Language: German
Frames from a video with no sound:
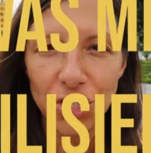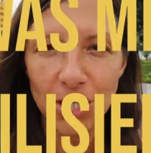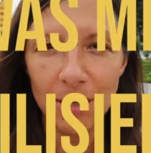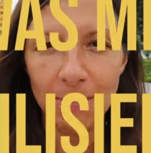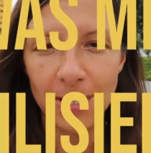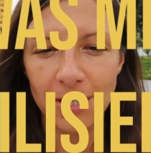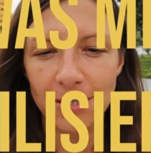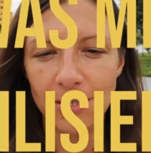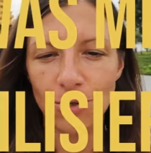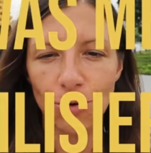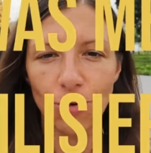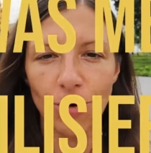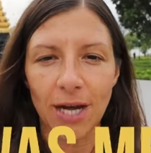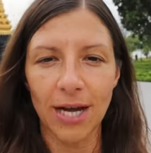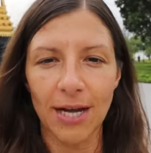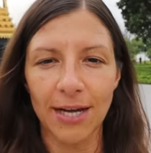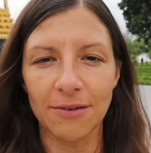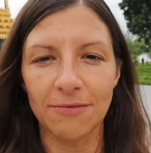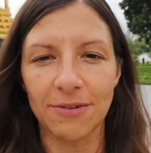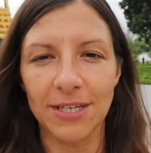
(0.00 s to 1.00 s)
Stabilisierung
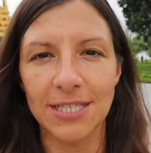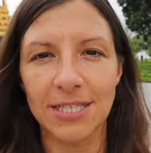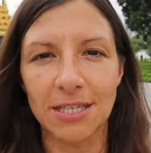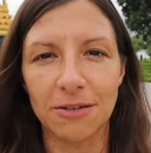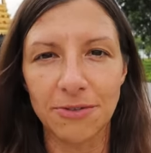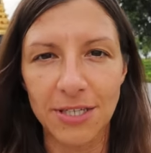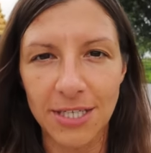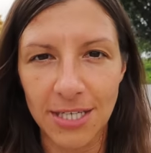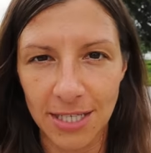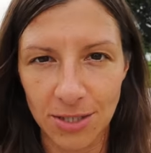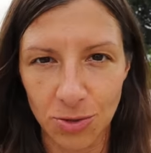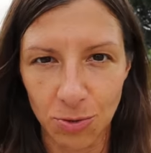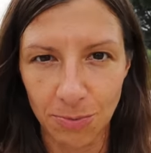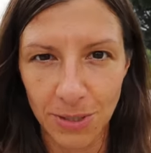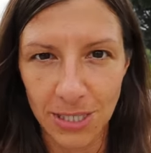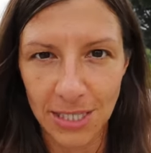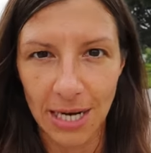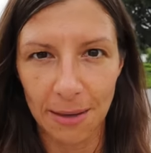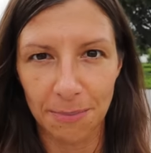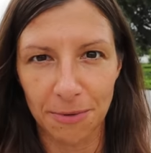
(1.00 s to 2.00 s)
rein, weil das Gewicht halt so ein
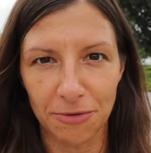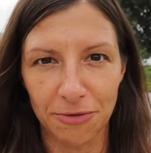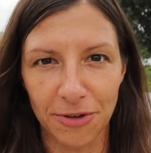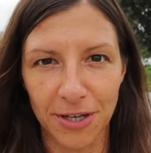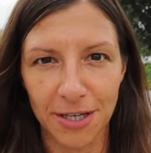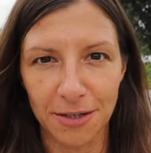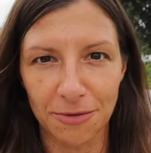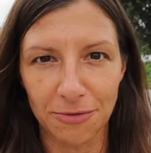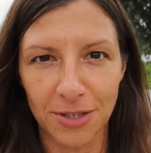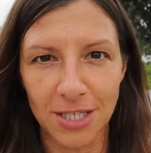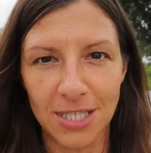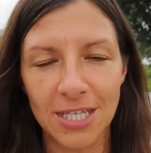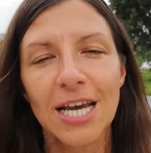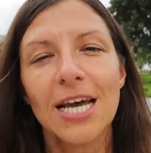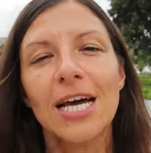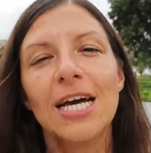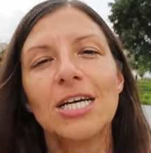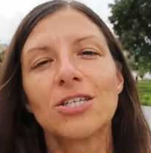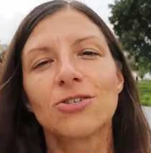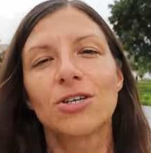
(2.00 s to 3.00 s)
bisschen abgefedert wird.
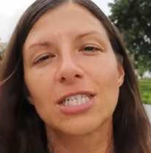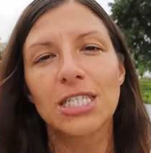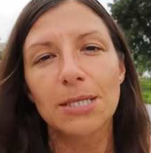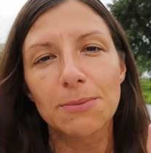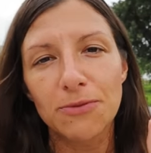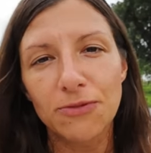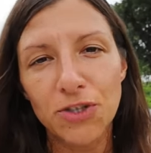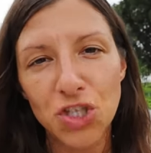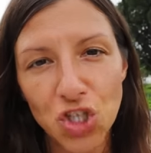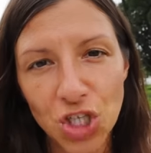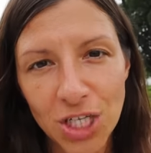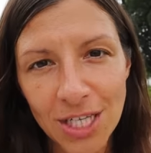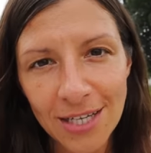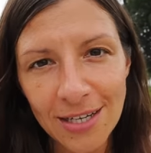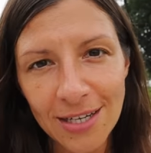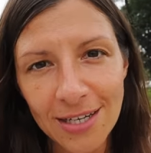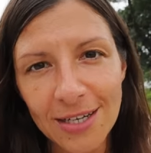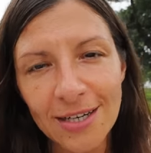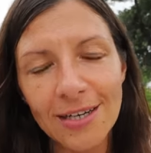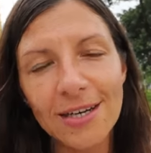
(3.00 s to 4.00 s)
So, jetzt gibt es
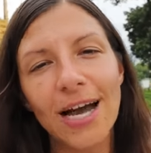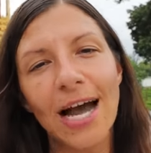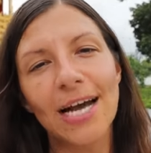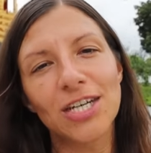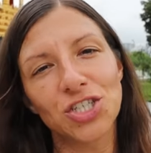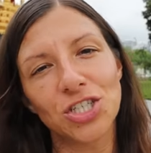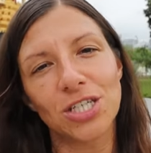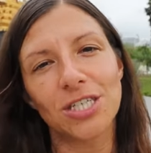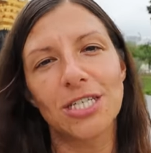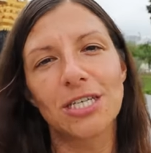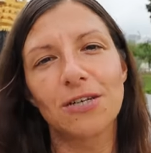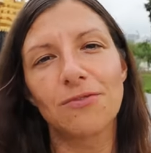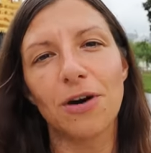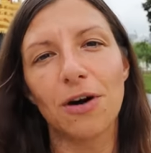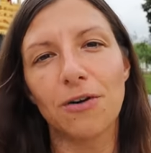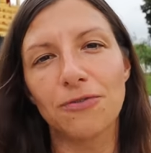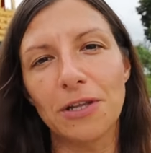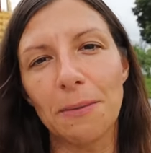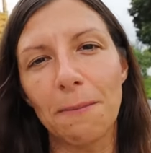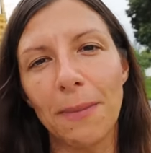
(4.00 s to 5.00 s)
verschiedene Handstative
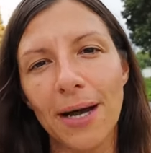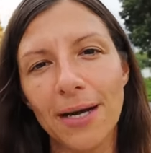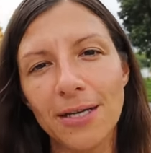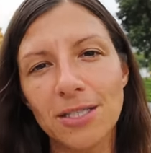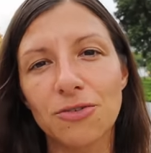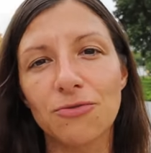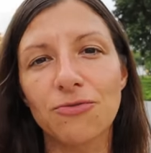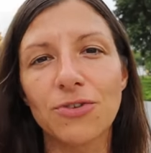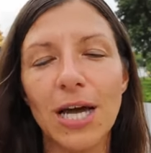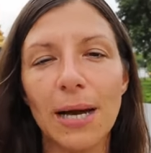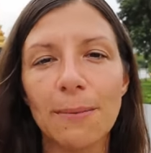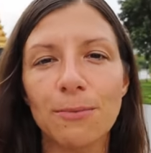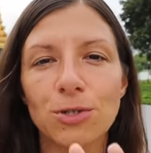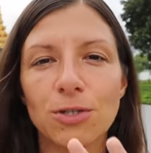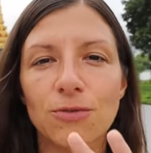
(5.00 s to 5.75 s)
auf dem Markt. Wir haben